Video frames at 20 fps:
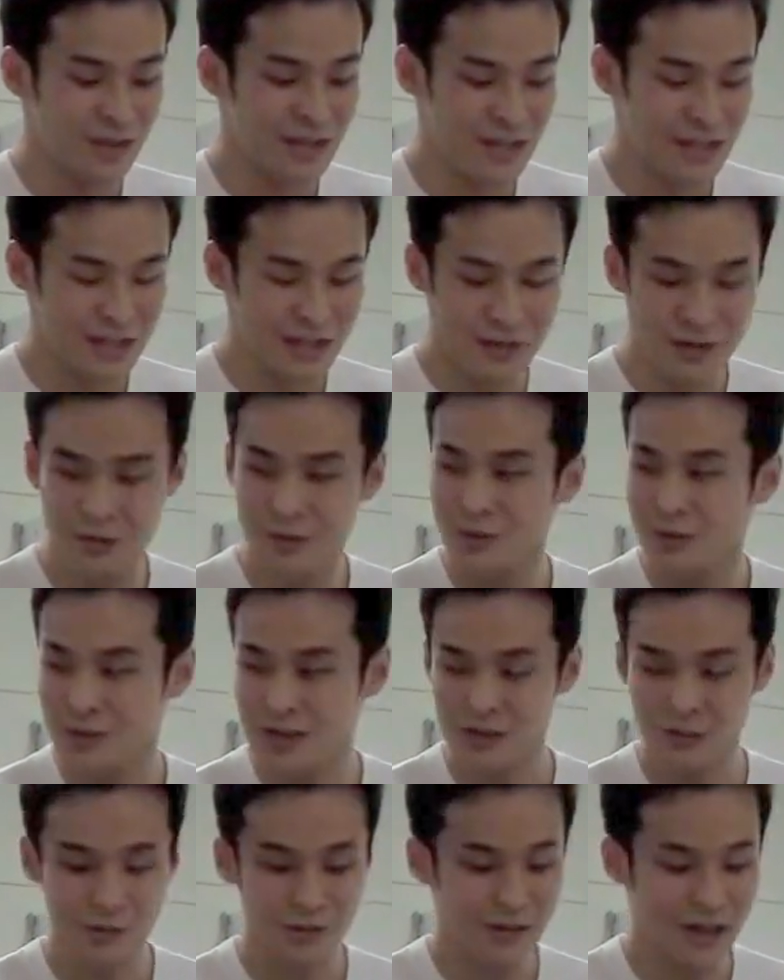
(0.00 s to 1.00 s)
品種を付与
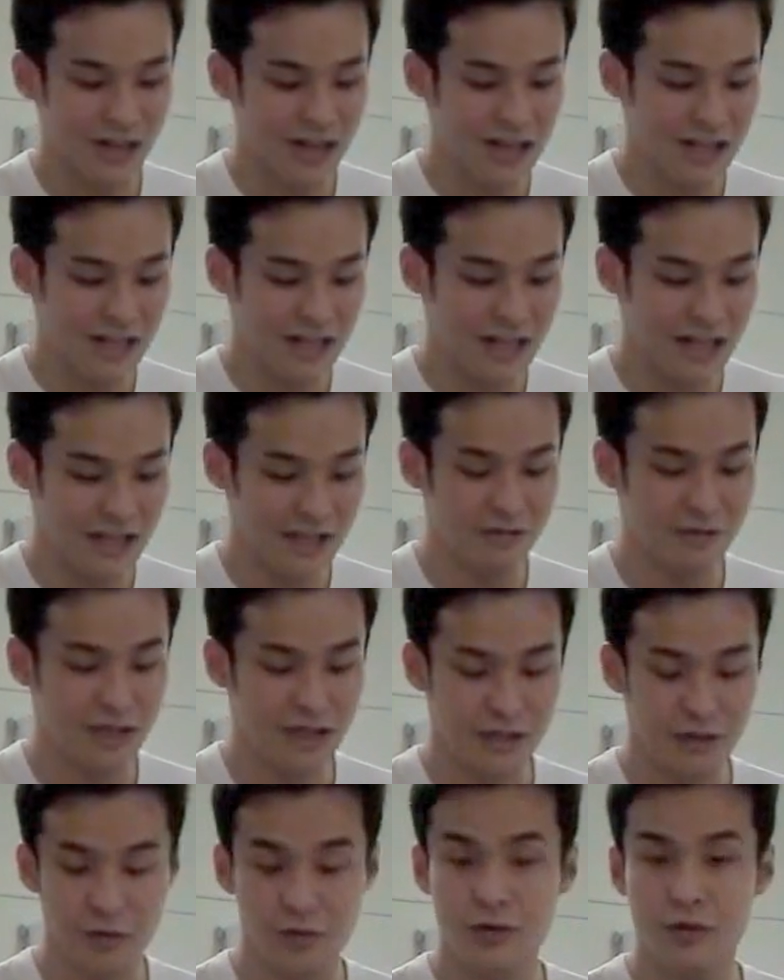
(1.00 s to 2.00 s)
したものが0.8
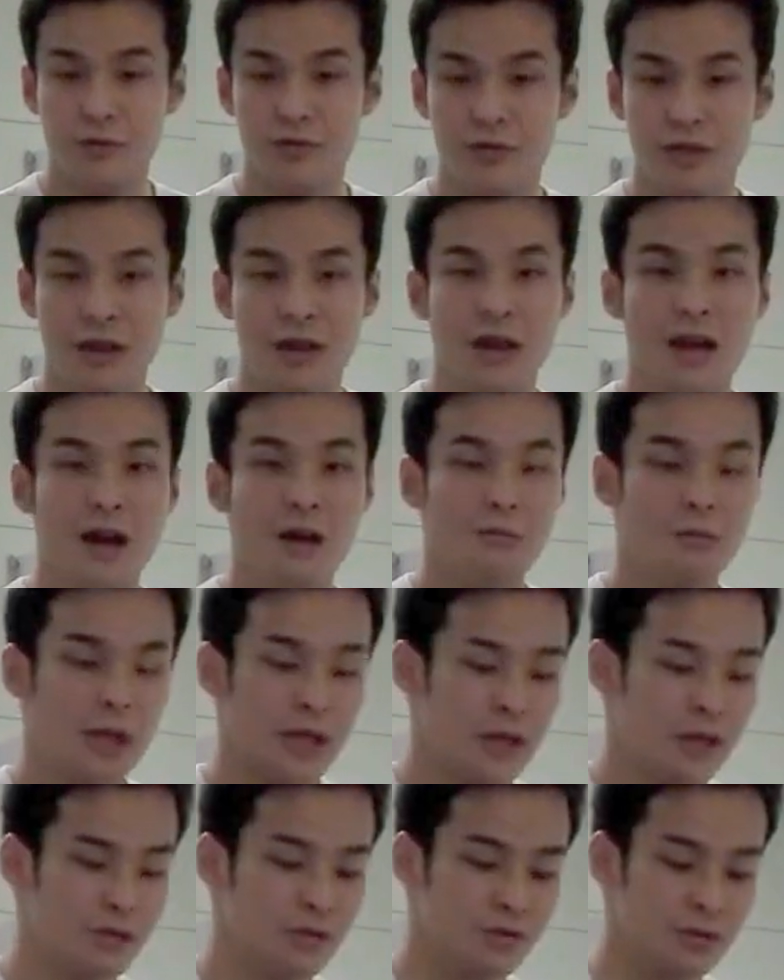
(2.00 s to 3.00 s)
割というふうに、
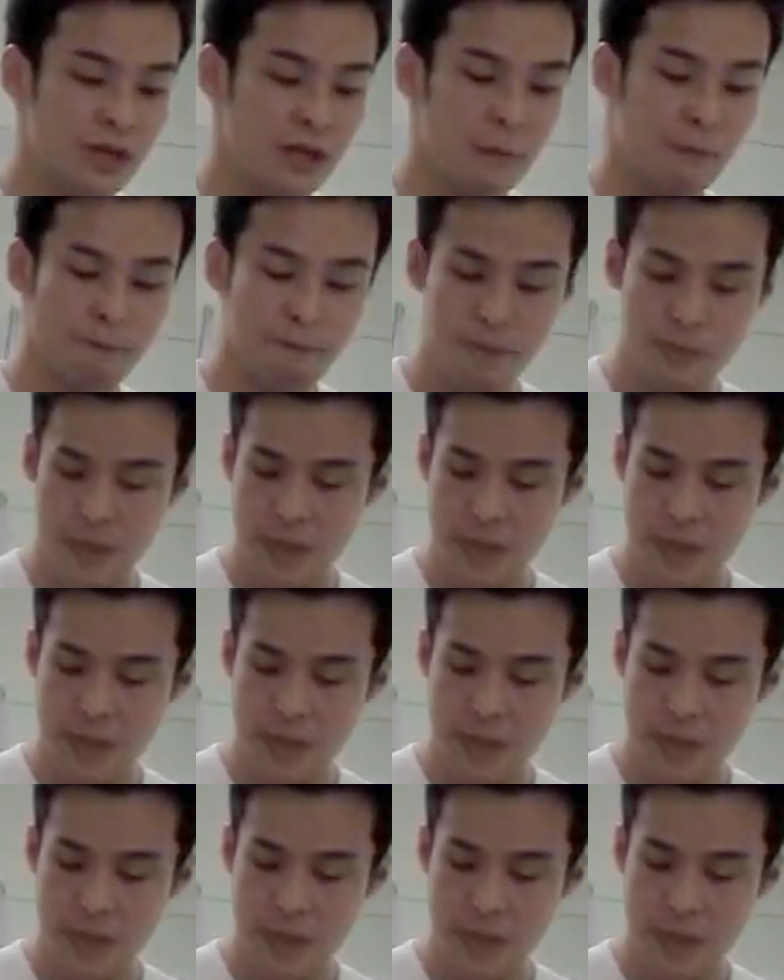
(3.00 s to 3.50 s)
まあ、非常に、